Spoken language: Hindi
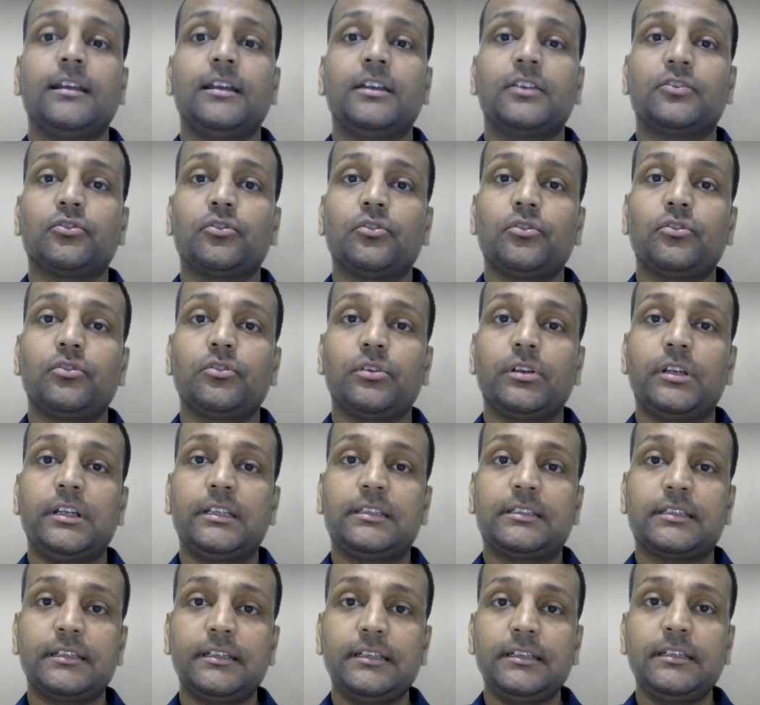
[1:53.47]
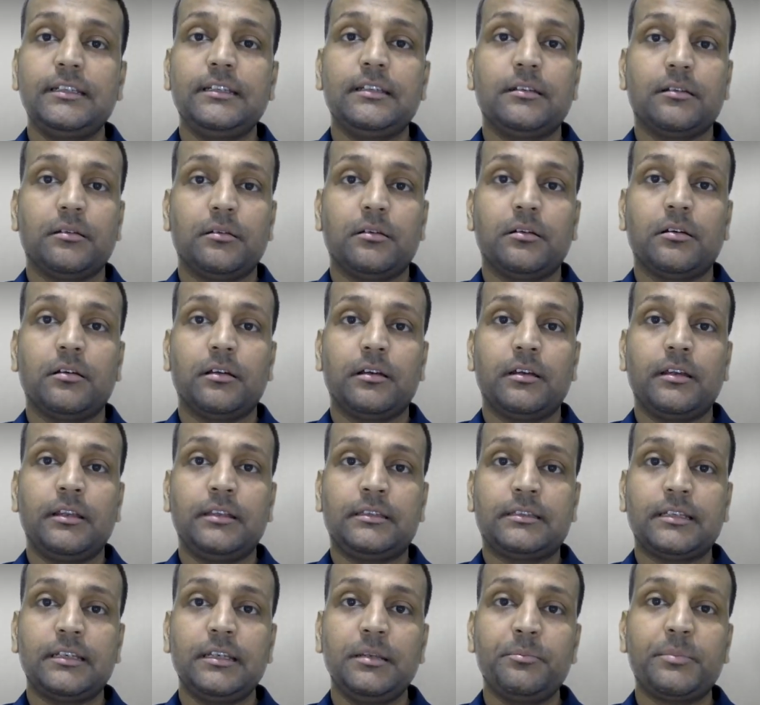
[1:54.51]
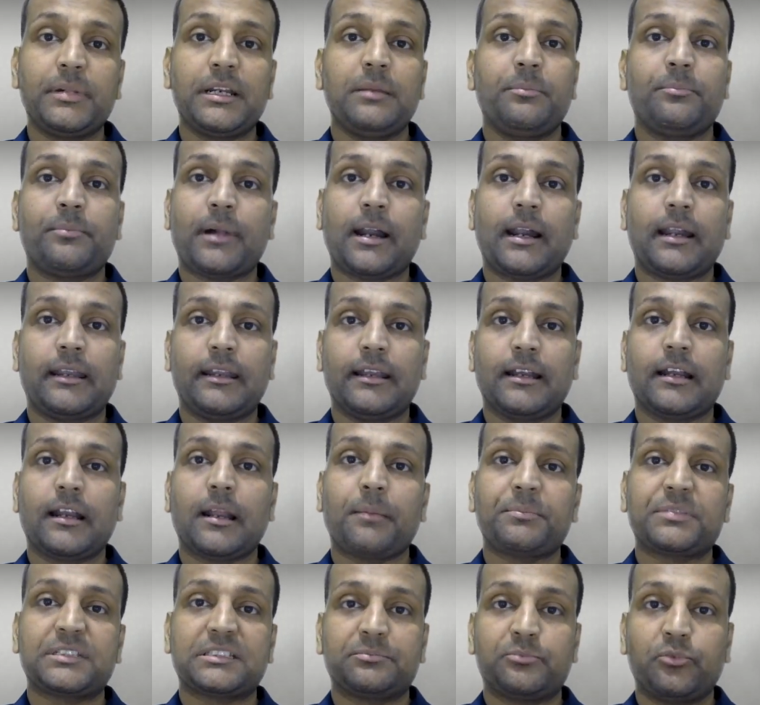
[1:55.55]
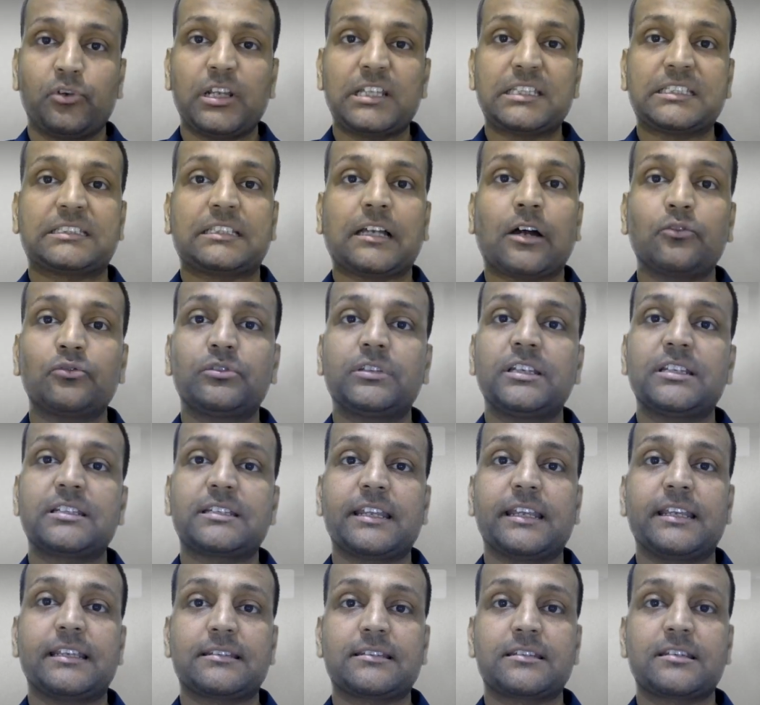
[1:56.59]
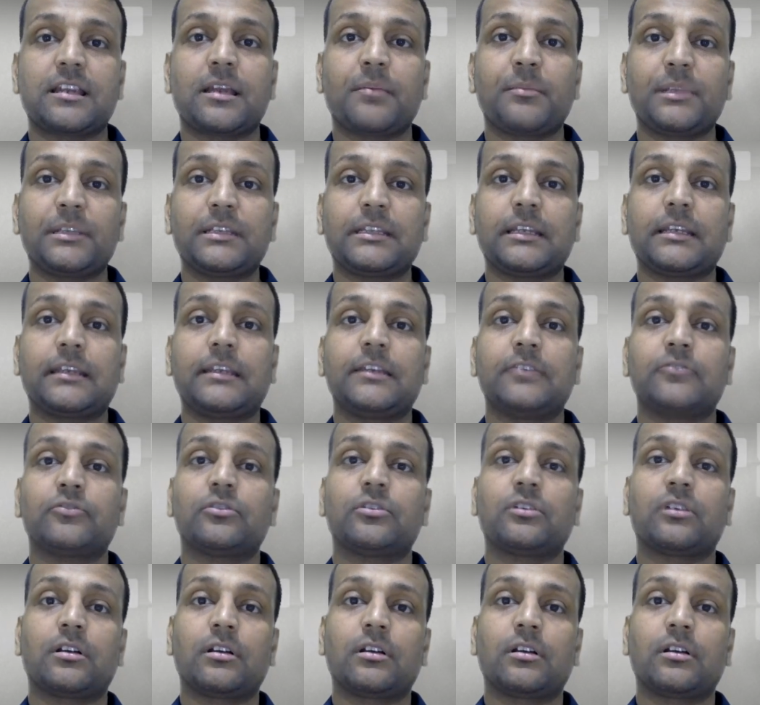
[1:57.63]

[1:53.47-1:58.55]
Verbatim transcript: तो इतनी इतनी बड़ी पार्टी अगर आप पूरे साउथ ईस्ट एशिया में देखिए तो